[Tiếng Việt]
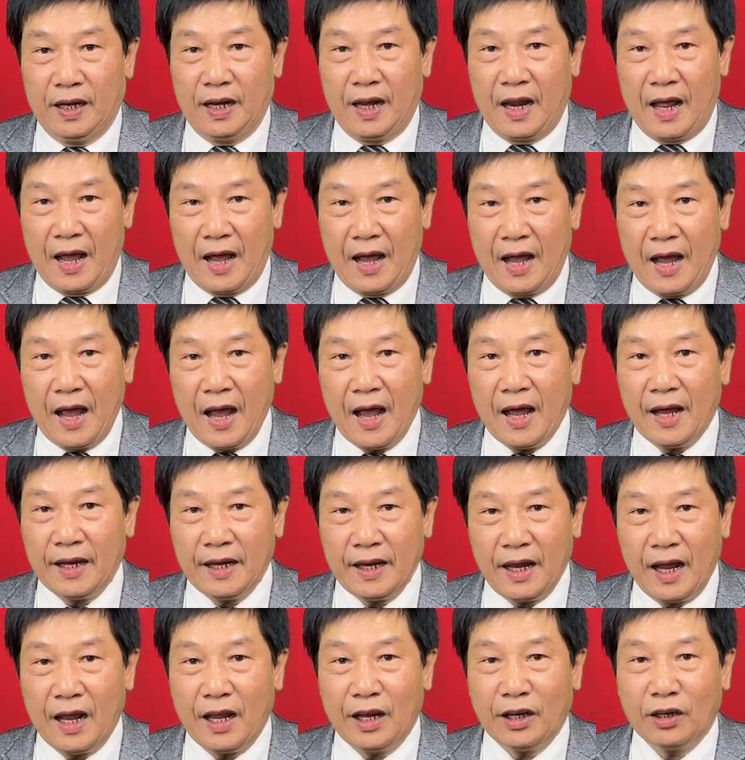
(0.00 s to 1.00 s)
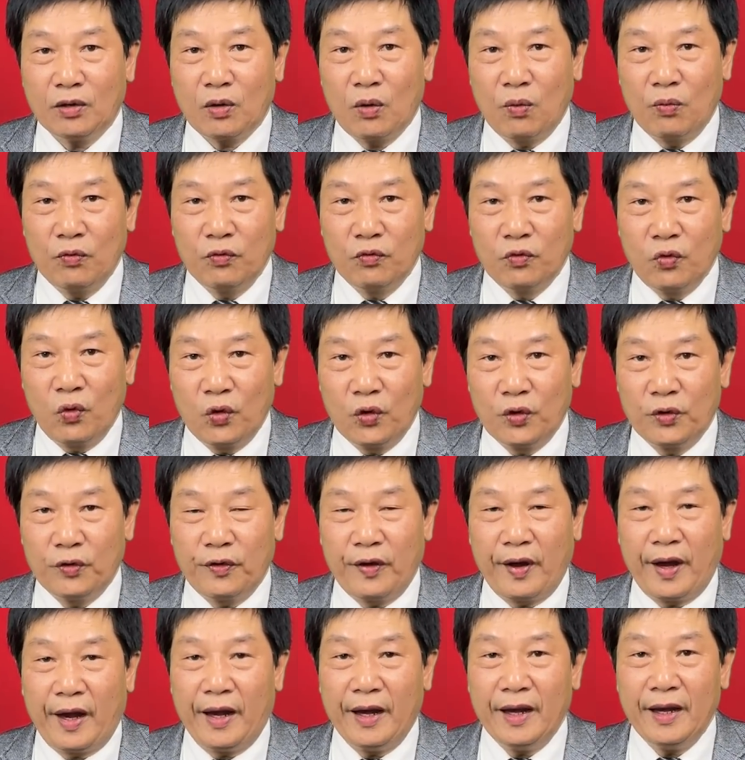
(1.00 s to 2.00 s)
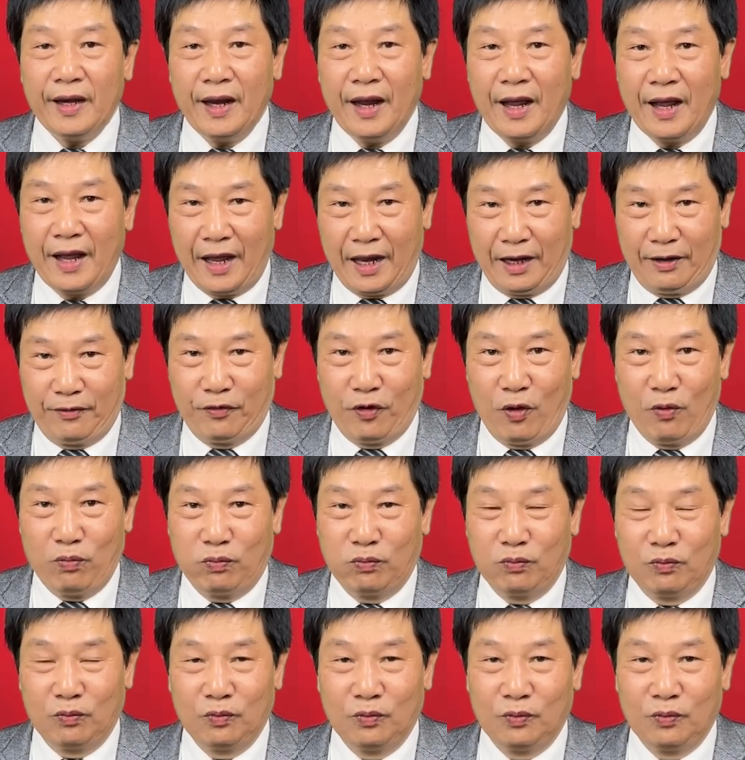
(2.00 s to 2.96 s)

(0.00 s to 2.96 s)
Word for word: là ai ai cũng vui vẻ hạnh phúc